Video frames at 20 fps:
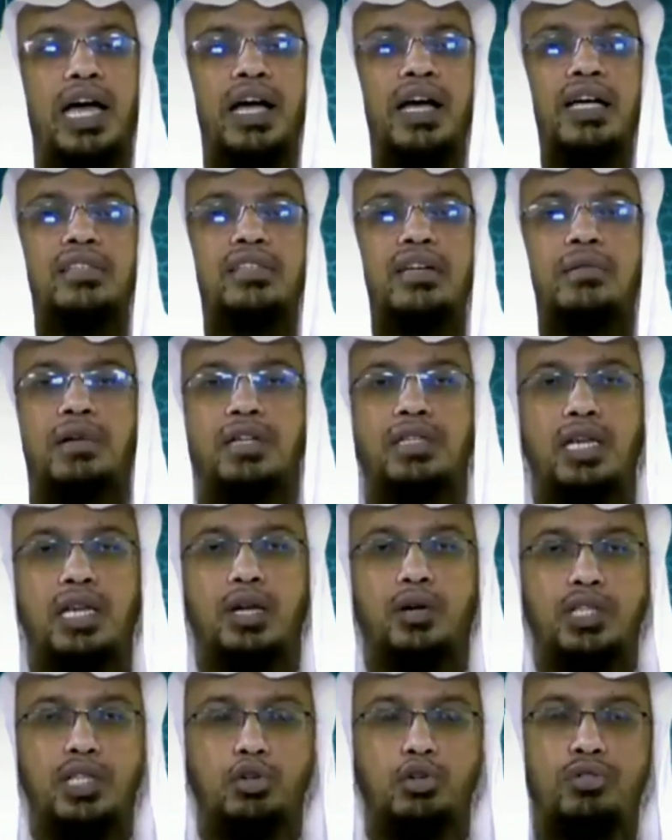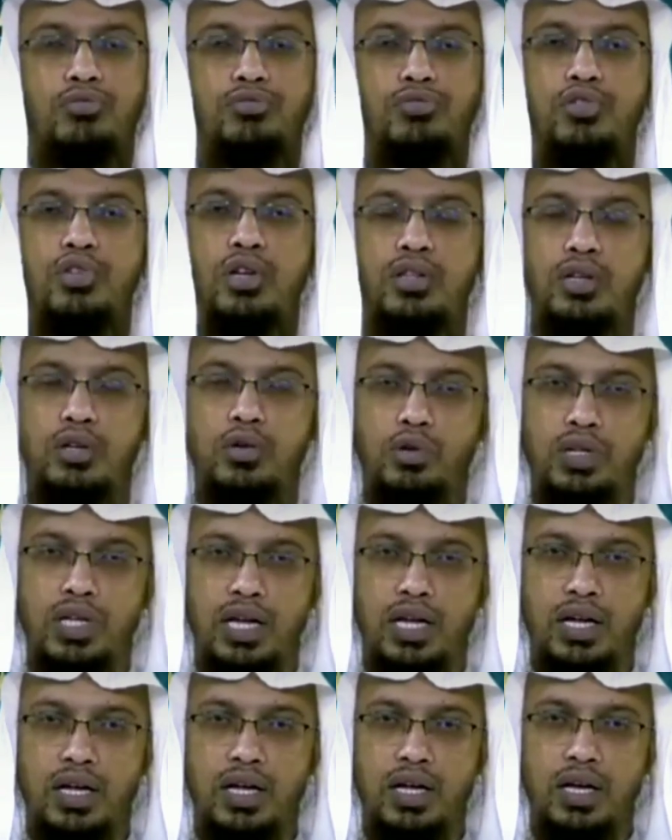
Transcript: এক হাজার বার তেলাওয়াতের কোনো ফজিলতের কথা